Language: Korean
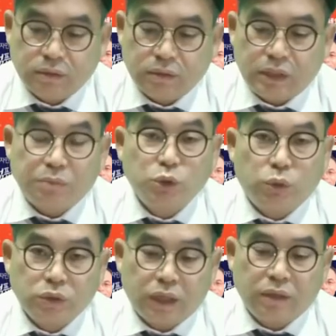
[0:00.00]

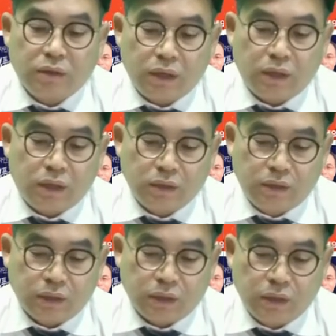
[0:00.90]
사무총장과
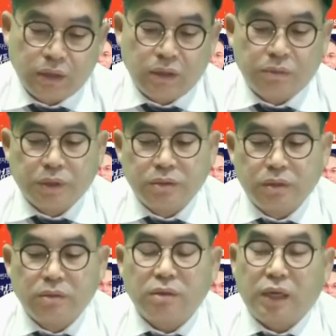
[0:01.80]
함께 이번
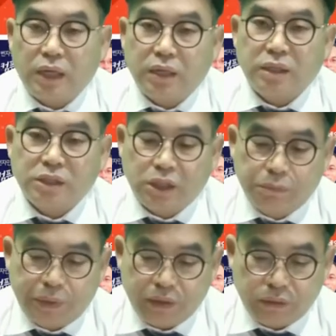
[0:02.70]
선거관리
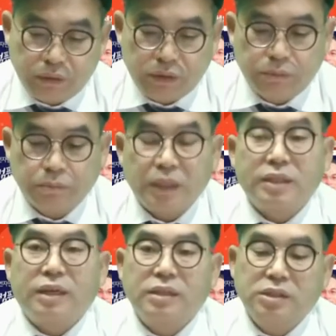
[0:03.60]
실패의
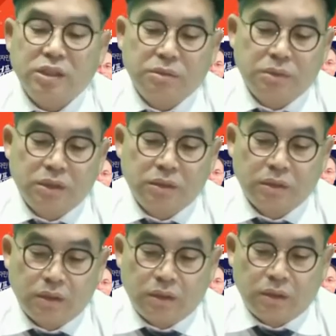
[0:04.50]
마땅한 책임을
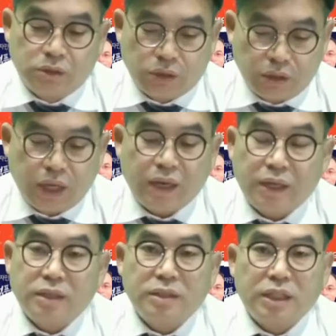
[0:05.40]
져야
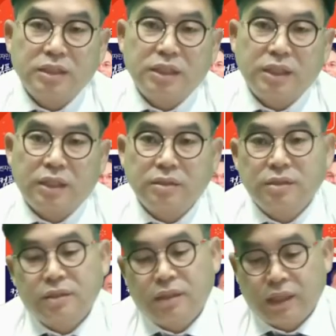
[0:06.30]
할
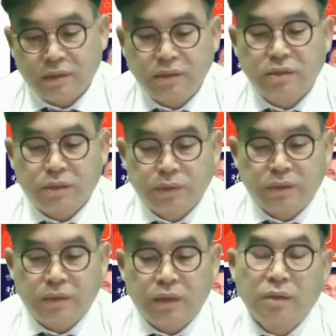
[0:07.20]
당사자라는
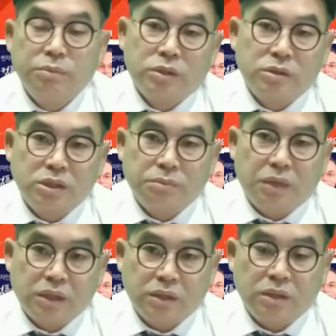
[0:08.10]
점을
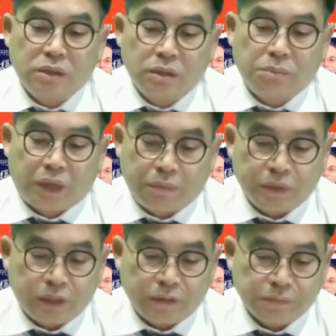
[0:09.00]
명심하기
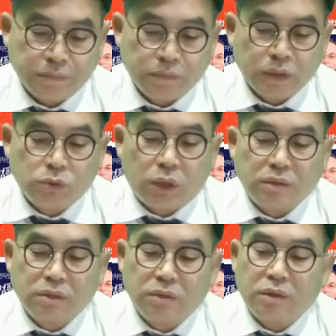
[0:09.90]
바랍니다.
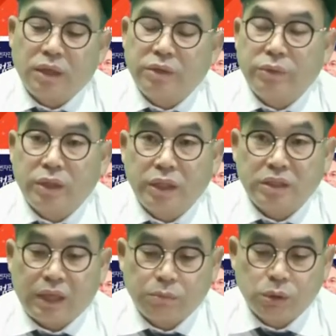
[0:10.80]
중앙선거관리위원회
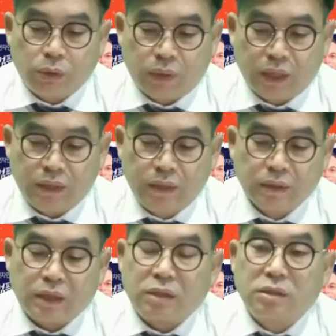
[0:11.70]
사무처와
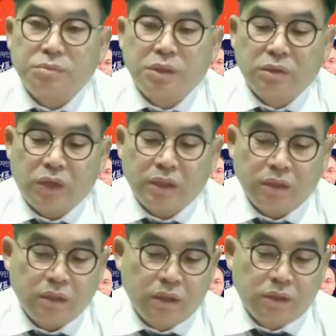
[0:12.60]
각급
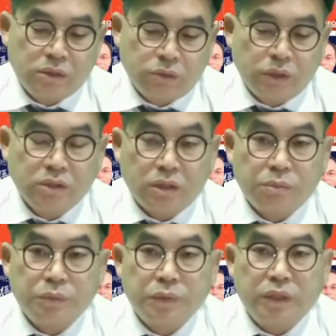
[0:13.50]
선관위 직원
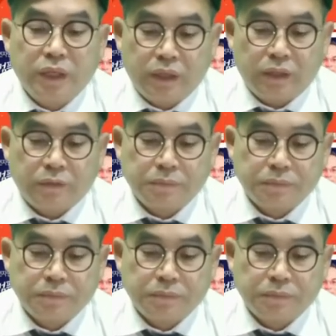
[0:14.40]
여러분께